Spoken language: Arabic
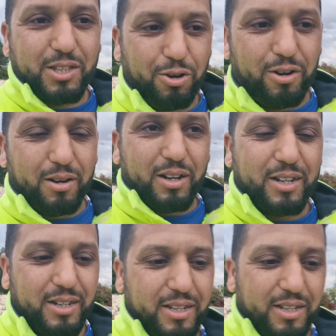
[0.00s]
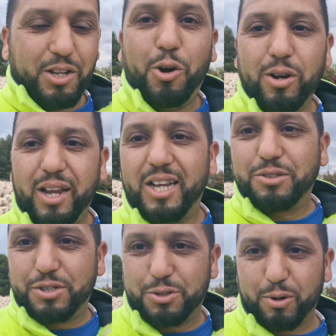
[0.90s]
تحل يحل على
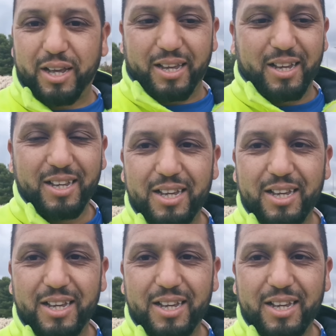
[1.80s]
جوج جوايه